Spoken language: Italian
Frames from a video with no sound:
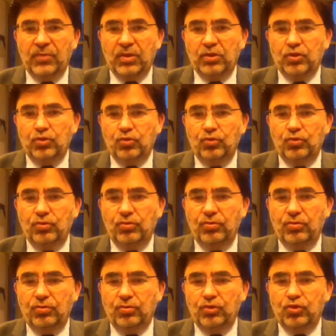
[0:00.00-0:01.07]

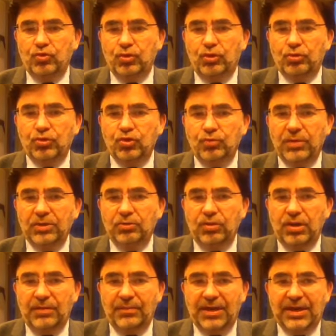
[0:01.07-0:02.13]
su, sui
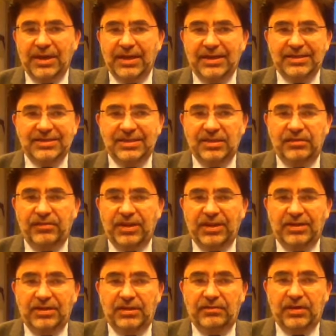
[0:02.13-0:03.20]
consumatori in maniera
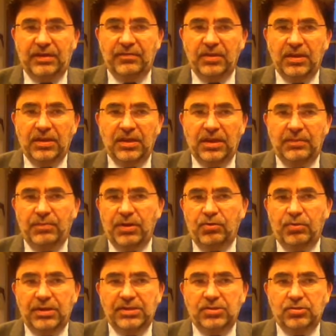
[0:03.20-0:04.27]
significativa e per
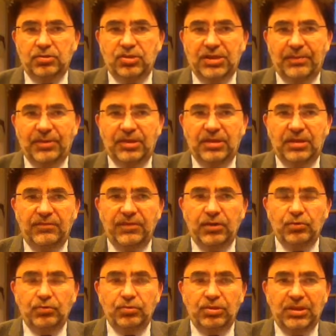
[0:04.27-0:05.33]
questo siamo
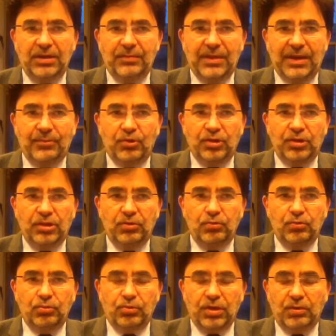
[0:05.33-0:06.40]
intervenuti e abbiamo
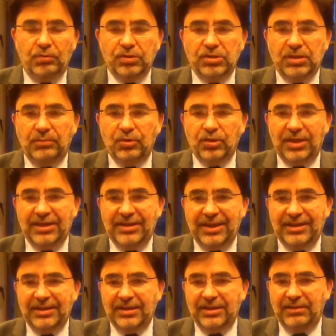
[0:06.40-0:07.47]
ritenuto che questa
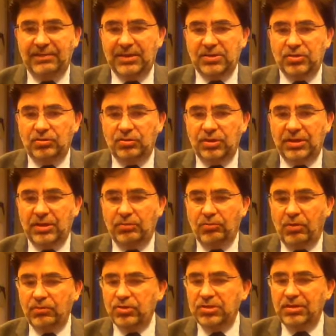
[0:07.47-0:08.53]
modalità di attivazione del
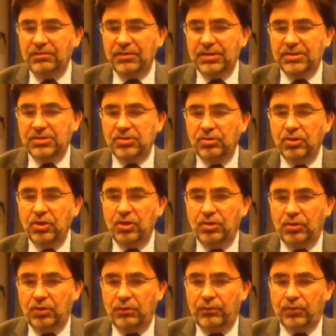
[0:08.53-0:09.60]
nuovo servizio
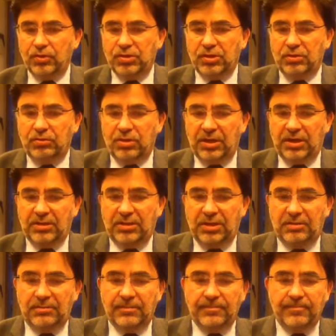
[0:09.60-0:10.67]
non fosse
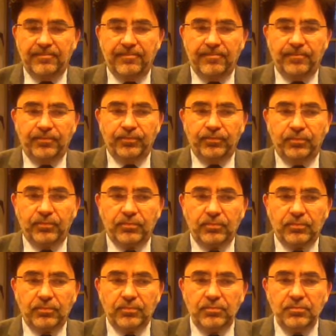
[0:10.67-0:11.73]
corretta.
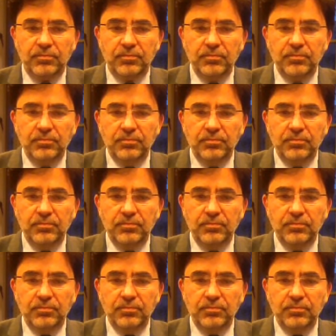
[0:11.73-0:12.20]
È